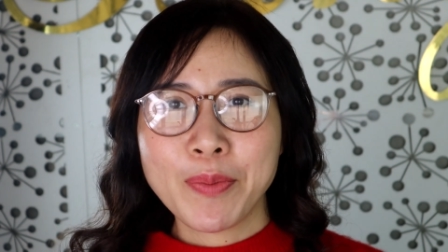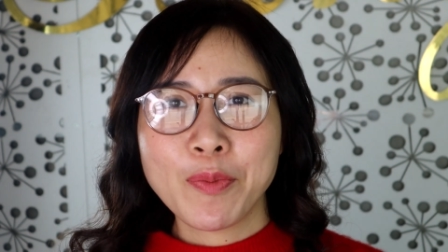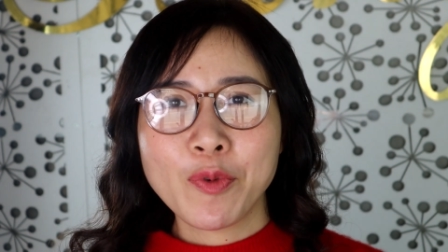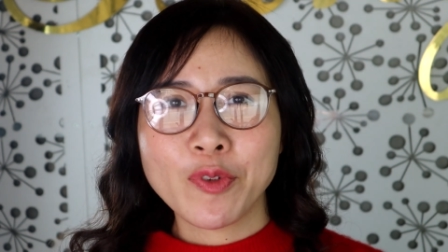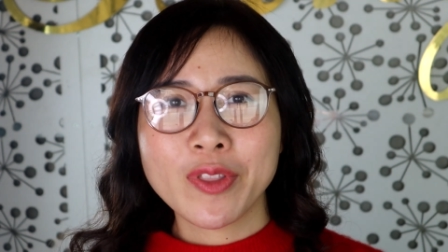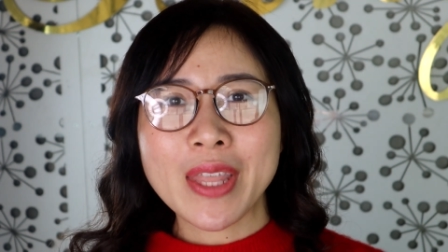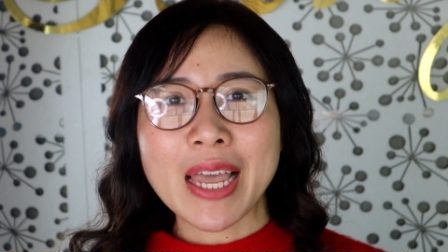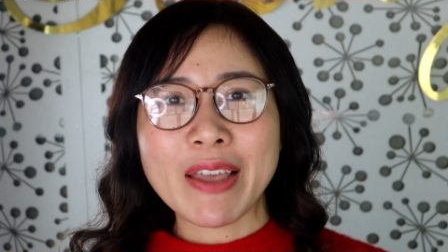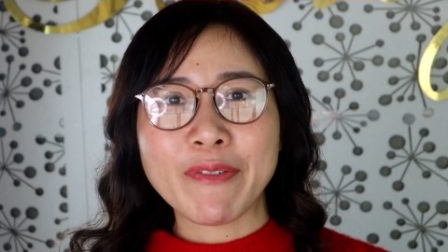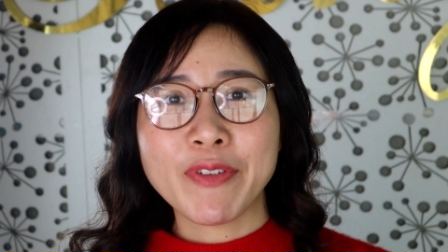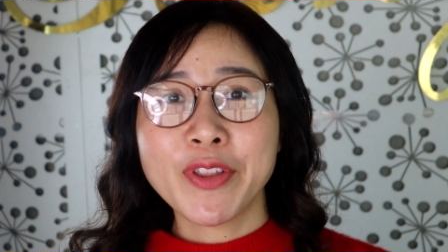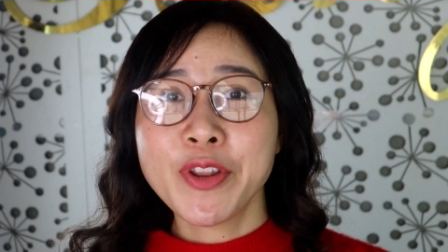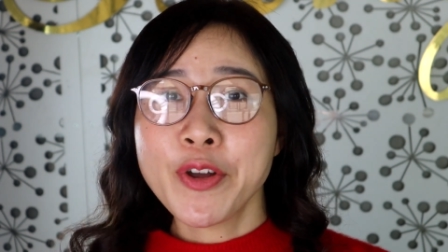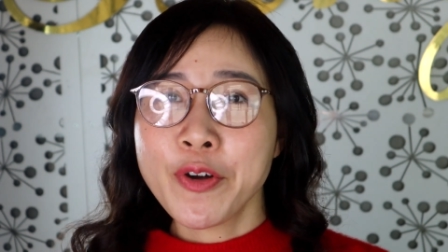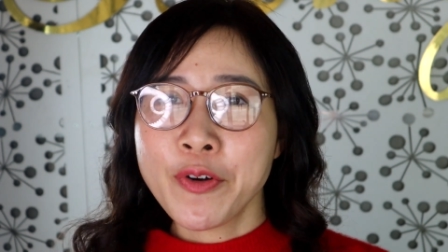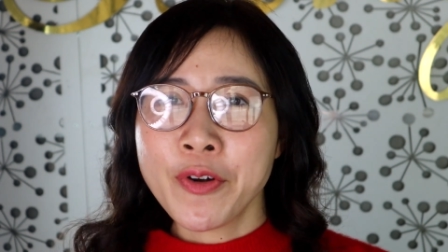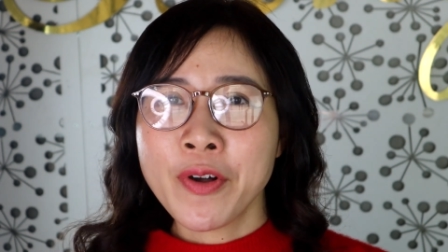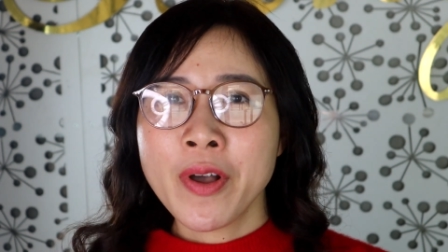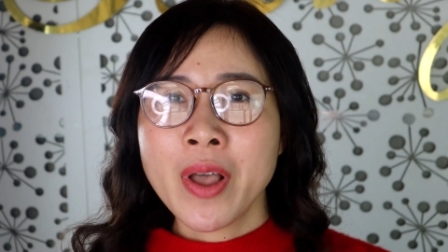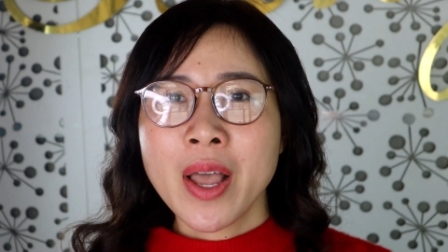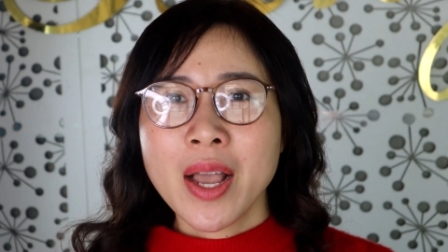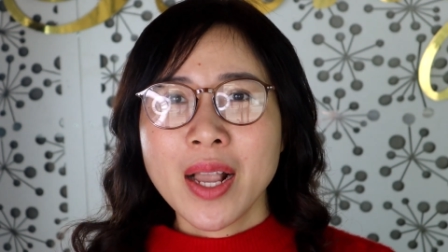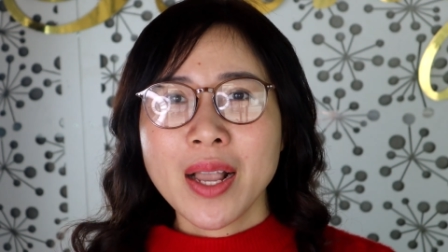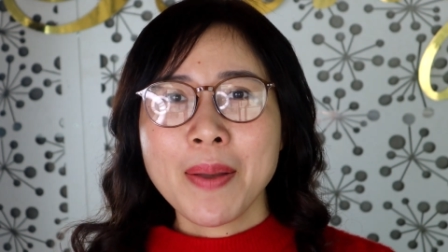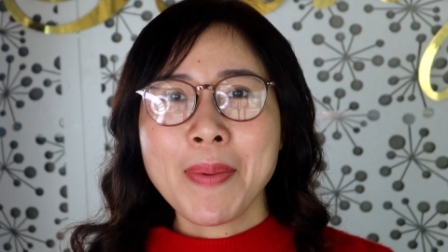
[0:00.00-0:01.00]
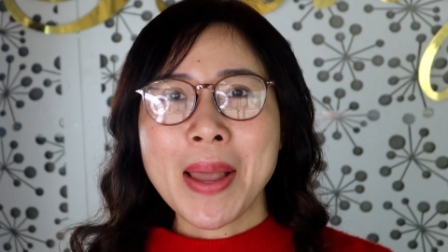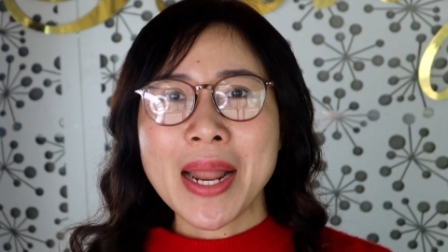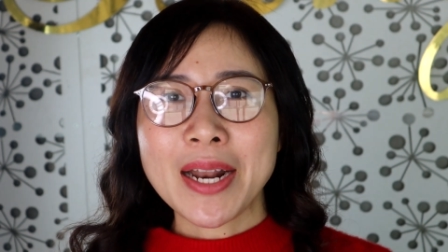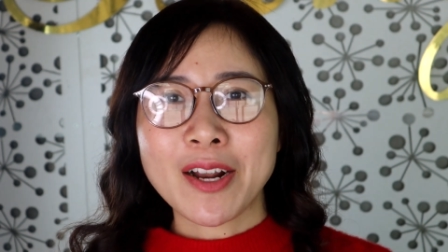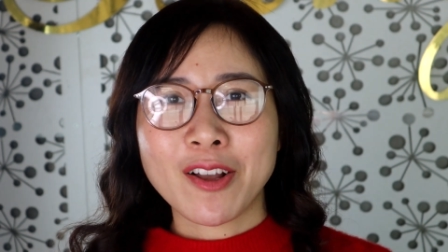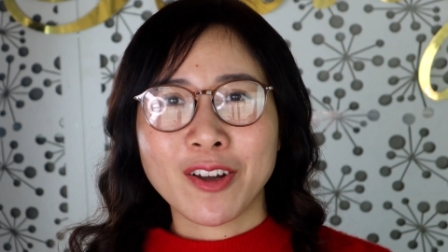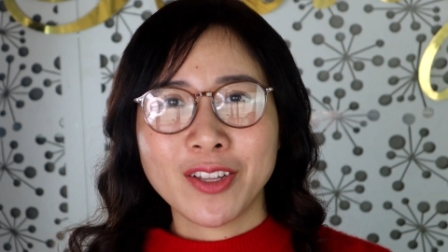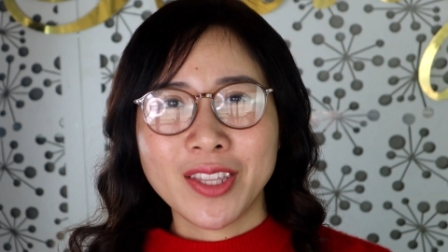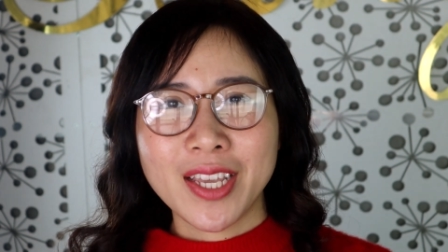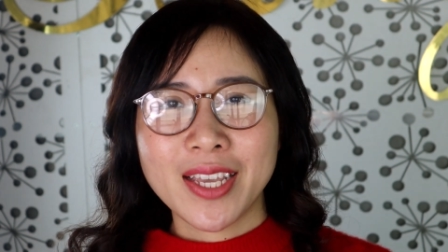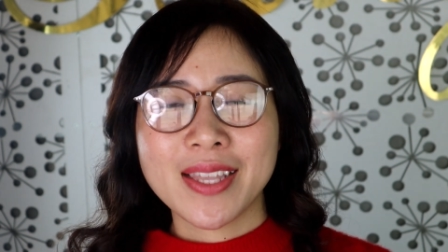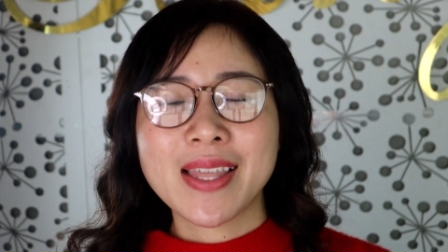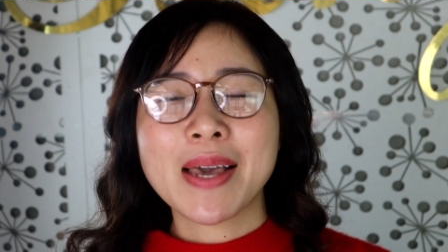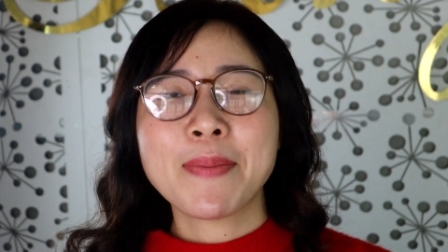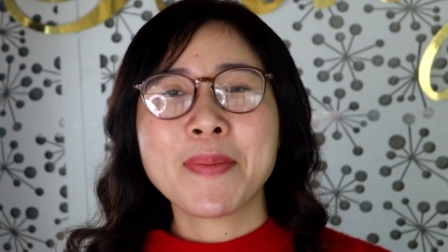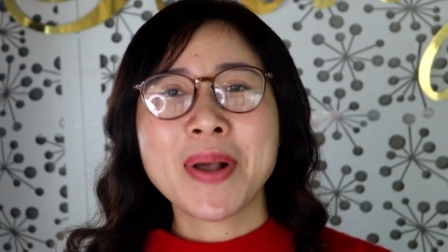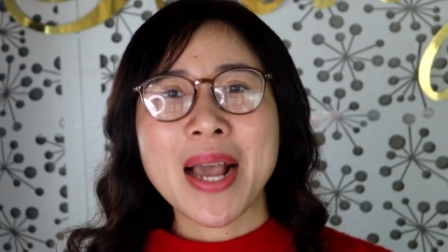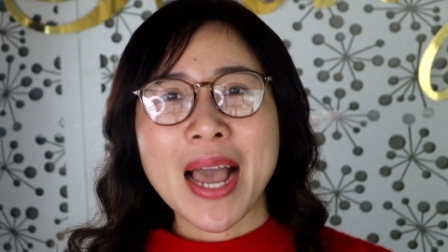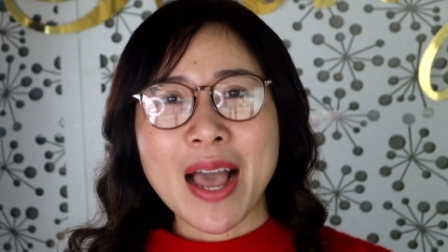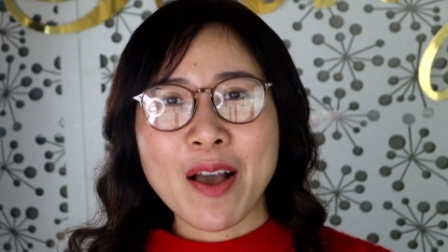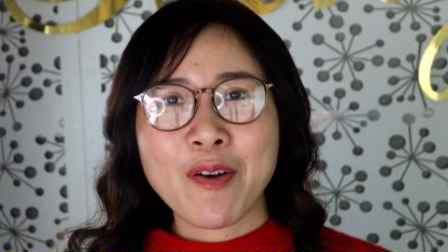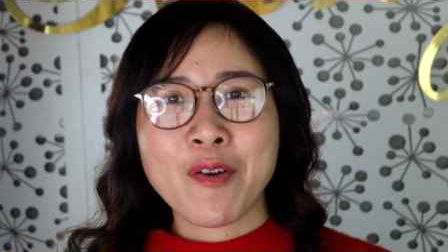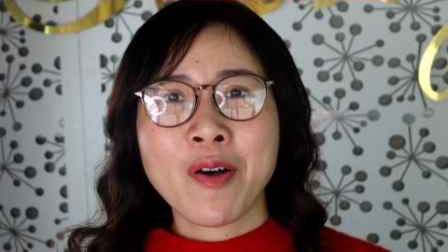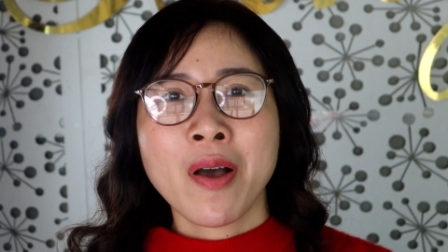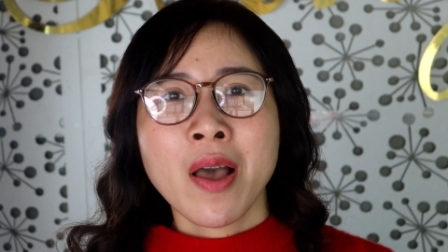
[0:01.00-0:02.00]
phần mô tả video, các bạn có thể tham
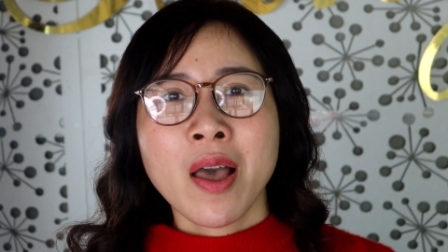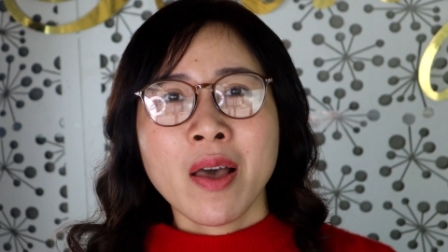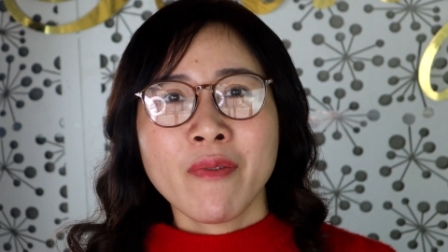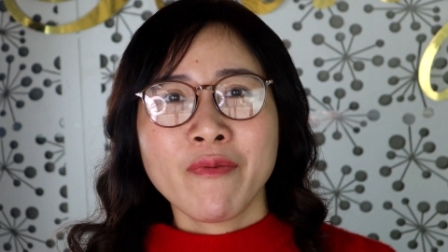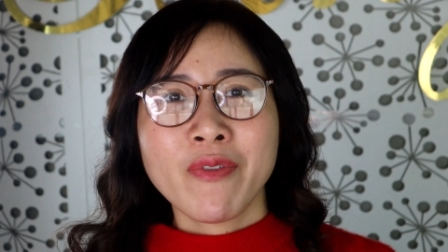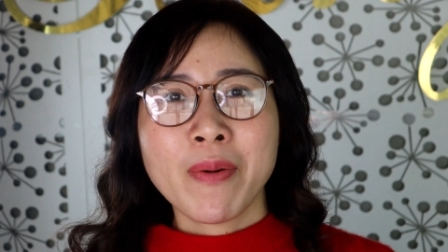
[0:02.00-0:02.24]
khảo.